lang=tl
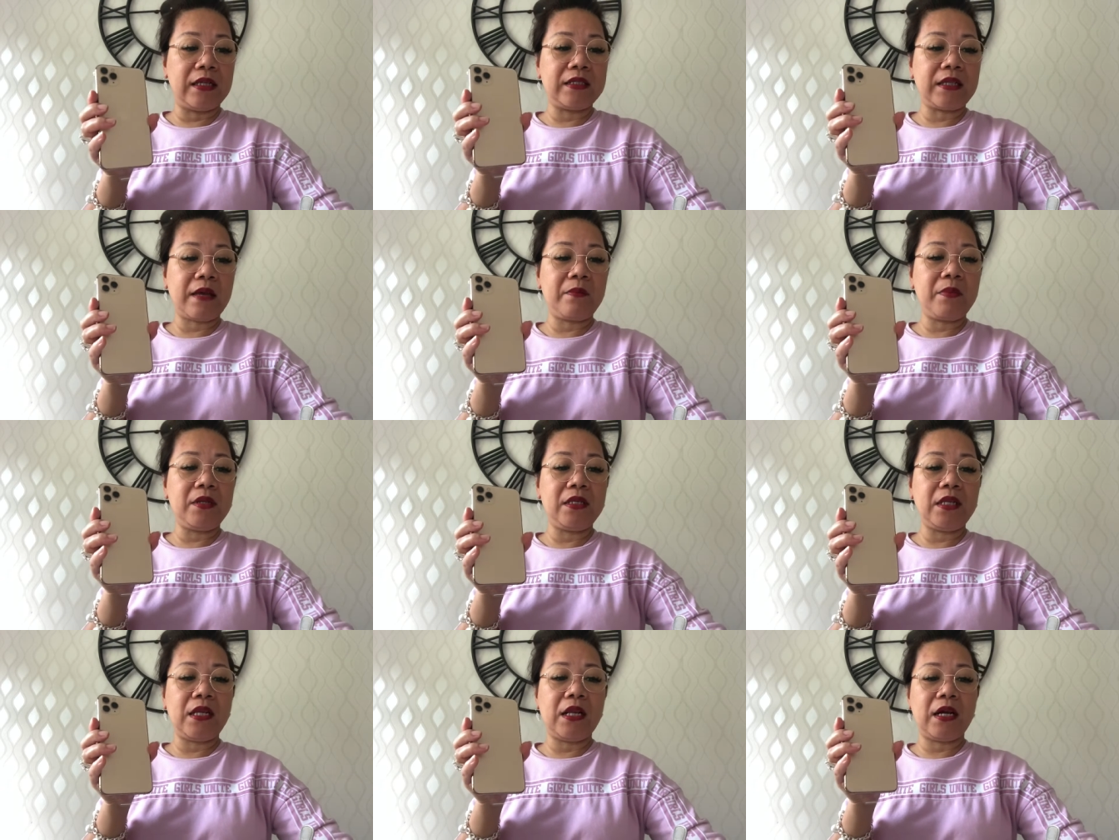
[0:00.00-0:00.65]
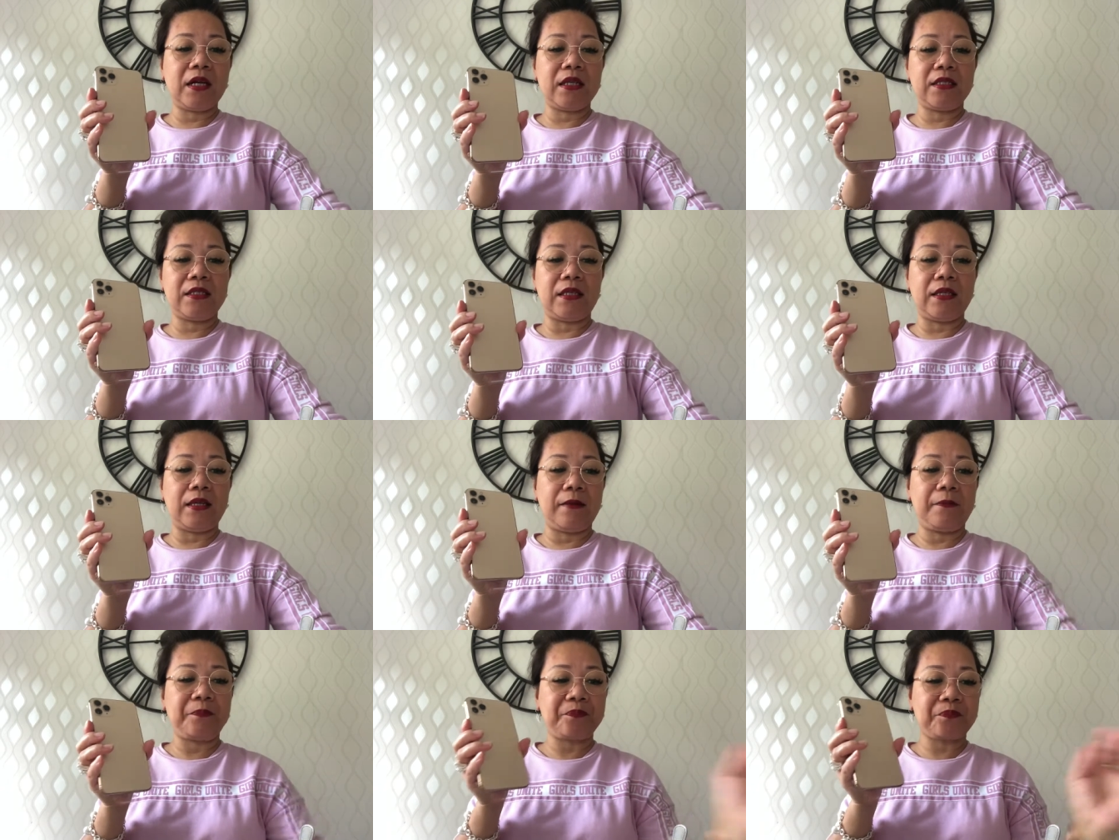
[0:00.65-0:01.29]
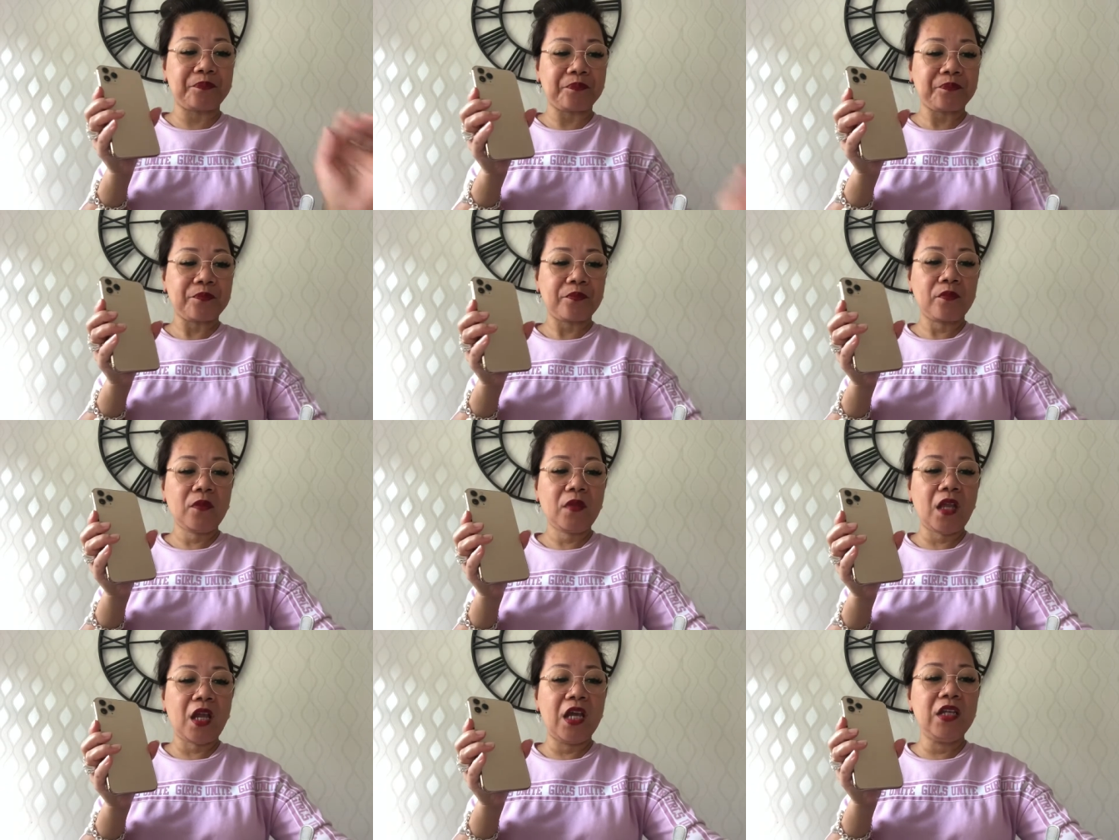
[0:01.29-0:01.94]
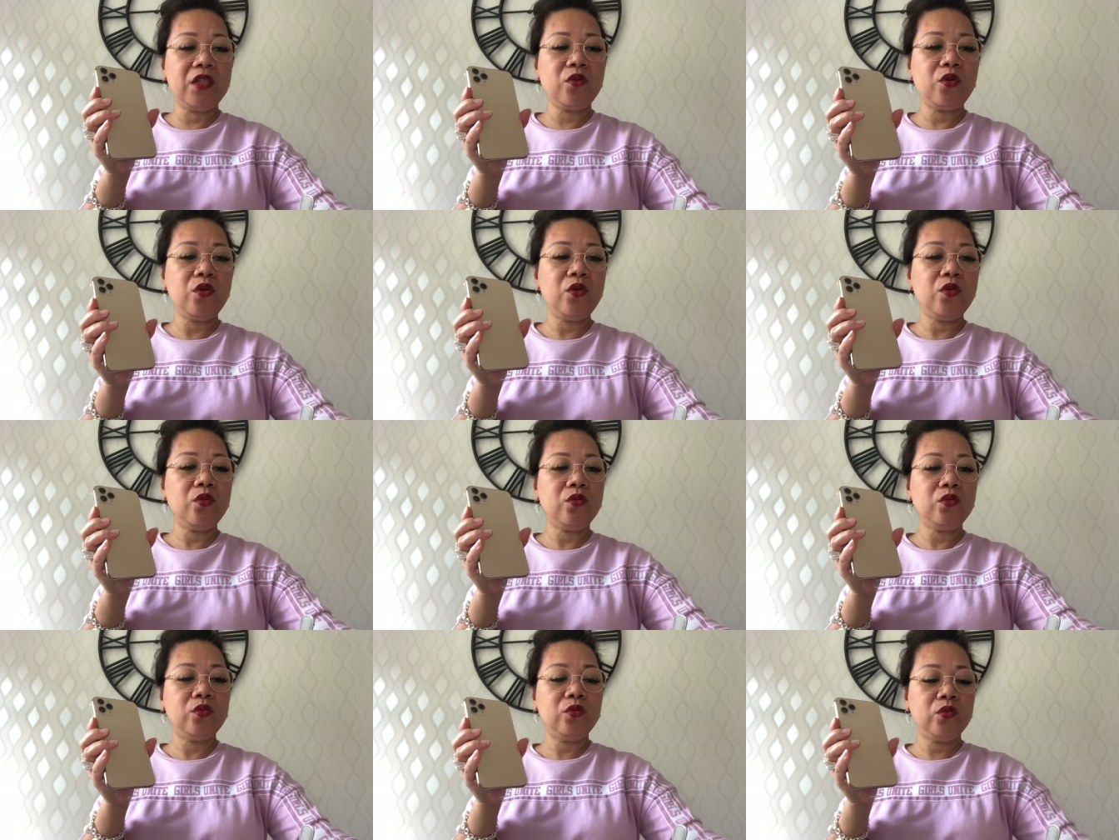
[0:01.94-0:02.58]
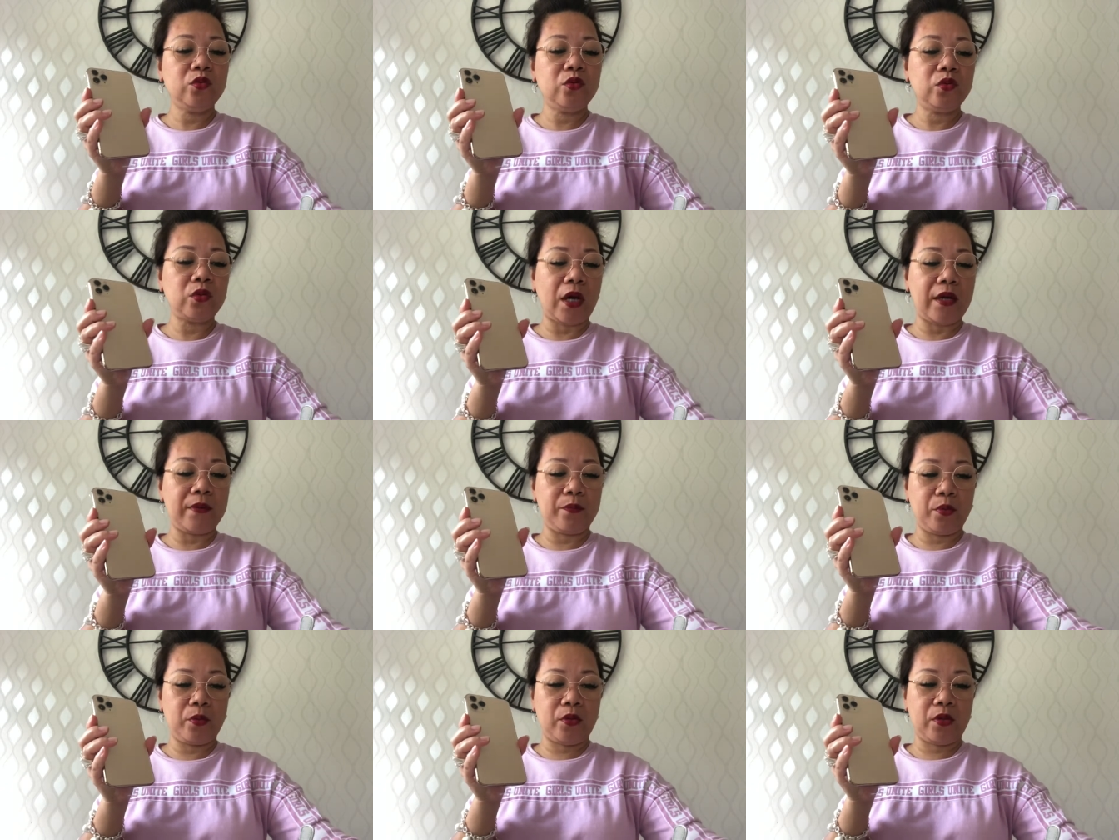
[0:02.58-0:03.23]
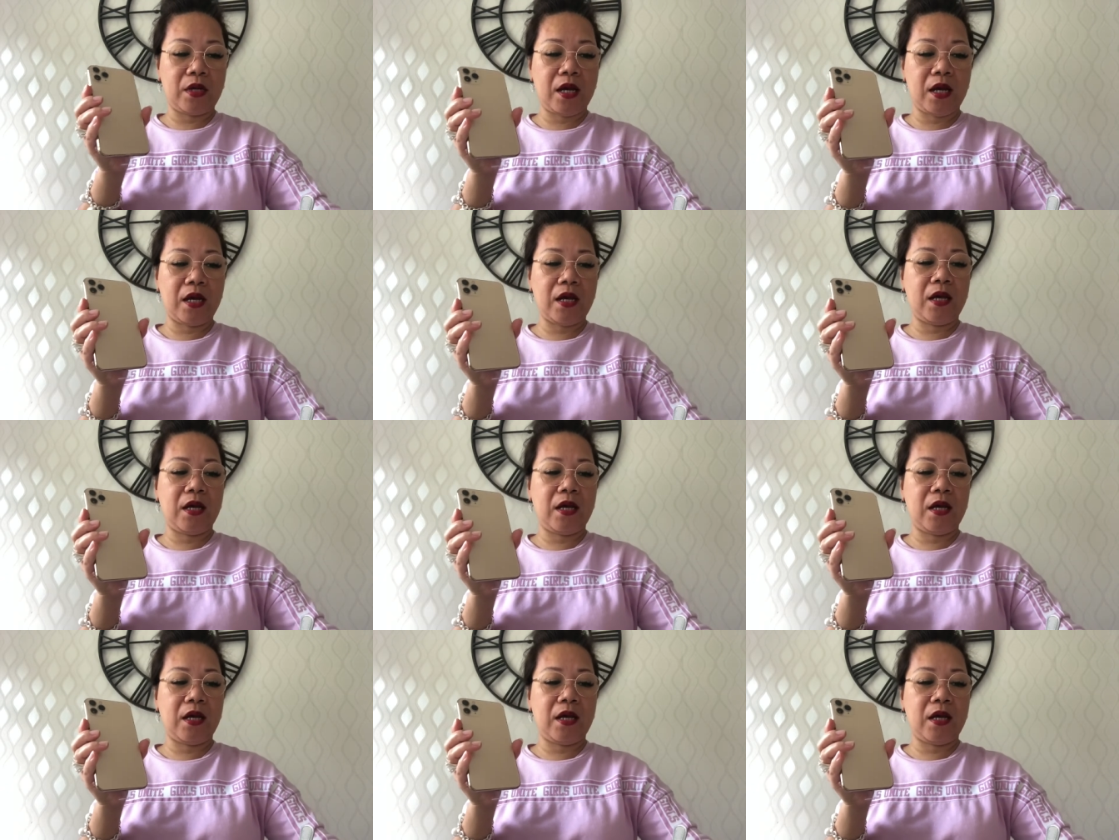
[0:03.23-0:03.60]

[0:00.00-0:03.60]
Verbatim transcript: Sabi nila kasi, ito yung iPhone na